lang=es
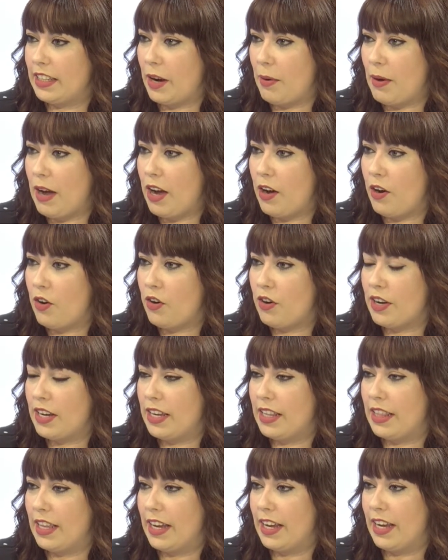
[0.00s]
trabajo
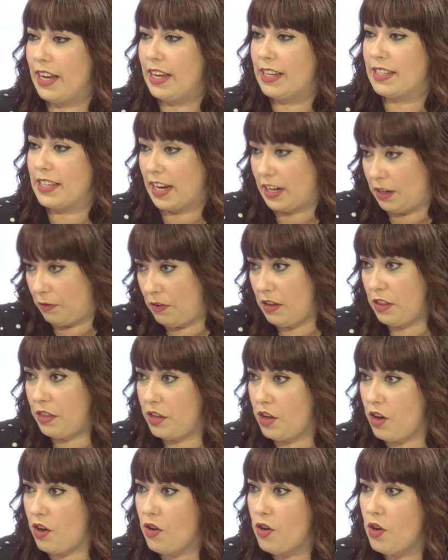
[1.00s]
y de
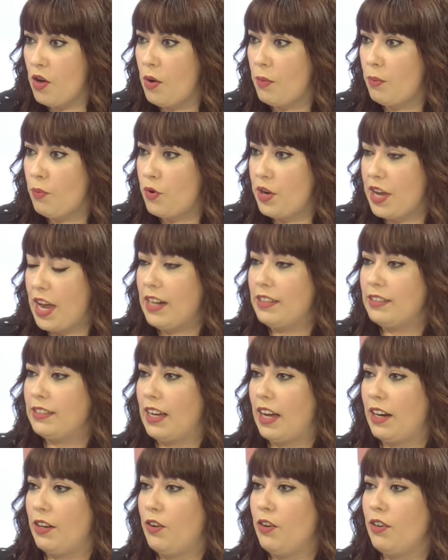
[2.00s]
sacrificio muy
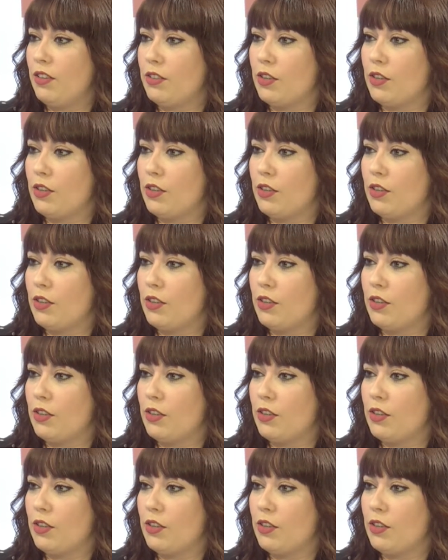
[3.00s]
alta, ¿no?